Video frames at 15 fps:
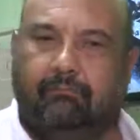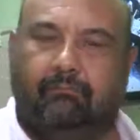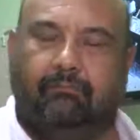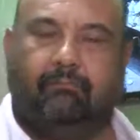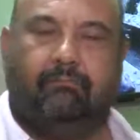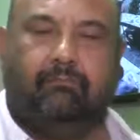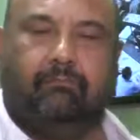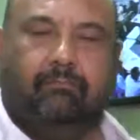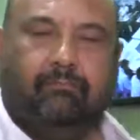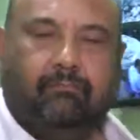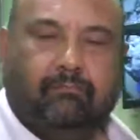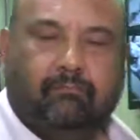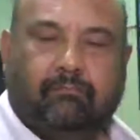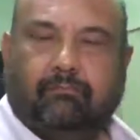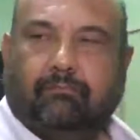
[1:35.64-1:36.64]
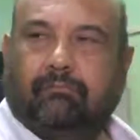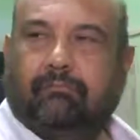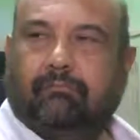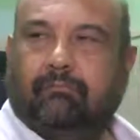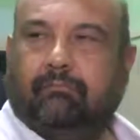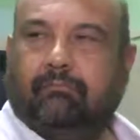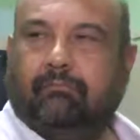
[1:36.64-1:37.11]
para ayudar, pues las
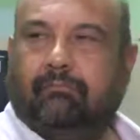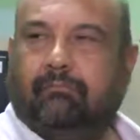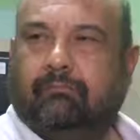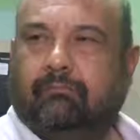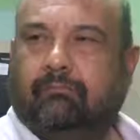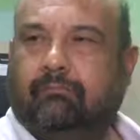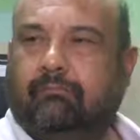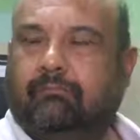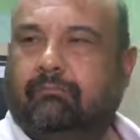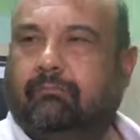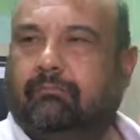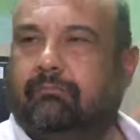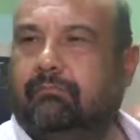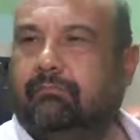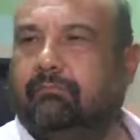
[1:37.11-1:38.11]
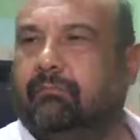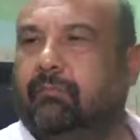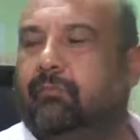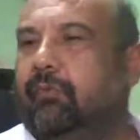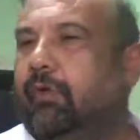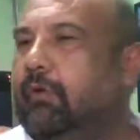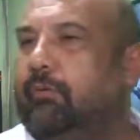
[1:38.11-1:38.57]
normas ya están. Ahora, ¿cómo se hace?
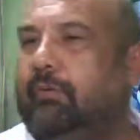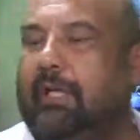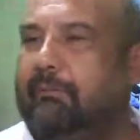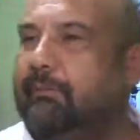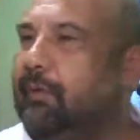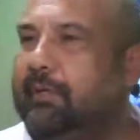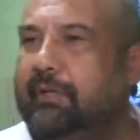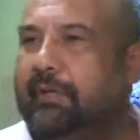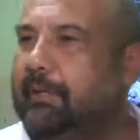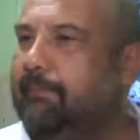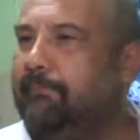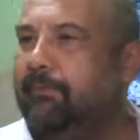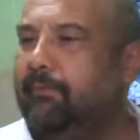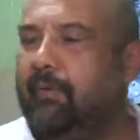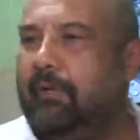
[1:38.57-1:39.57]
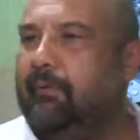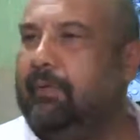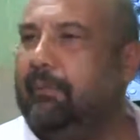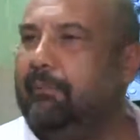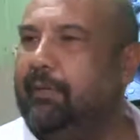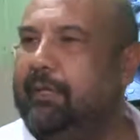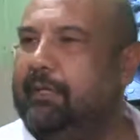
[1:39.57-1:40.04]
Voluntad, para
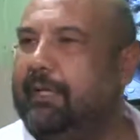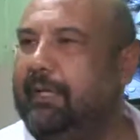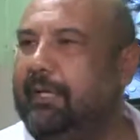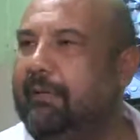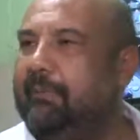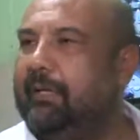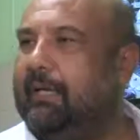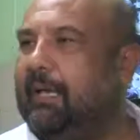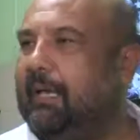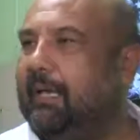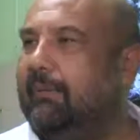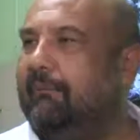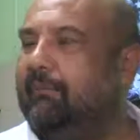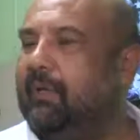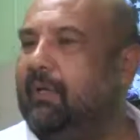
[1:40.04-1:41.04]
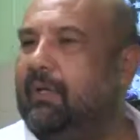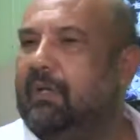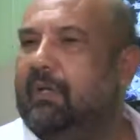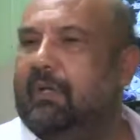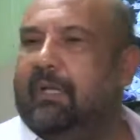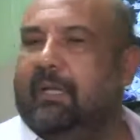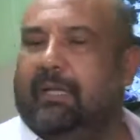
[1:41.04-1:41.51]
voluntad política de aplicarla.
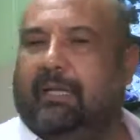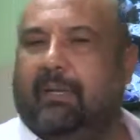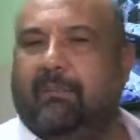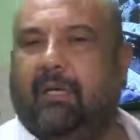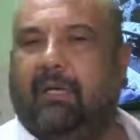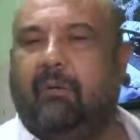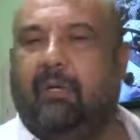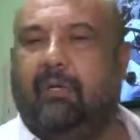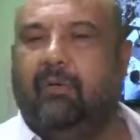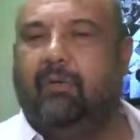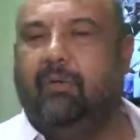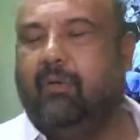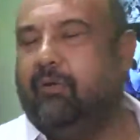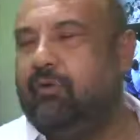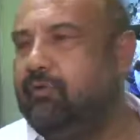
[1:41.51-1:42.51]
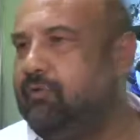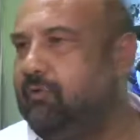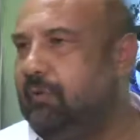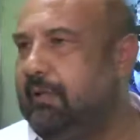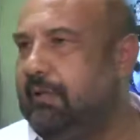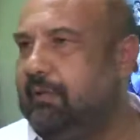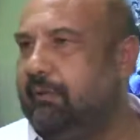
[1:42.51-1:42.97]
El tema es que cuando uno
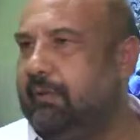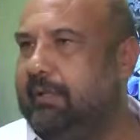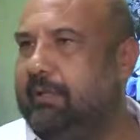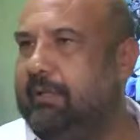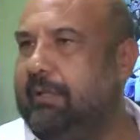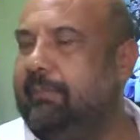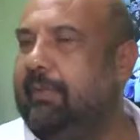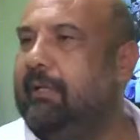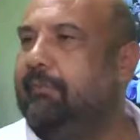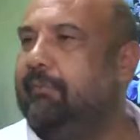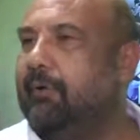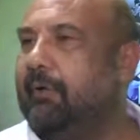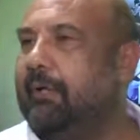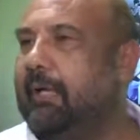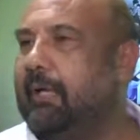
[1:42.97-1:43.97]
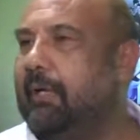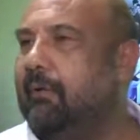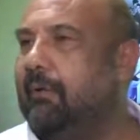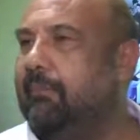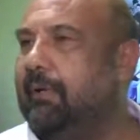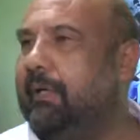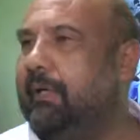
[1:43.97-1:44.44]
consulta sobre este tema del por qué la
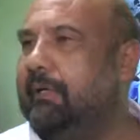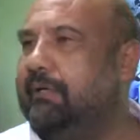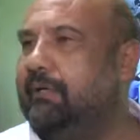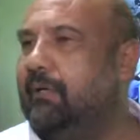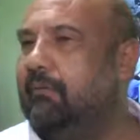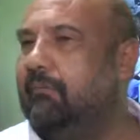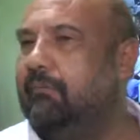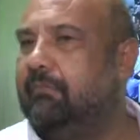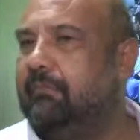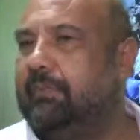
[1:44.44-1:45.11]
no aplicación,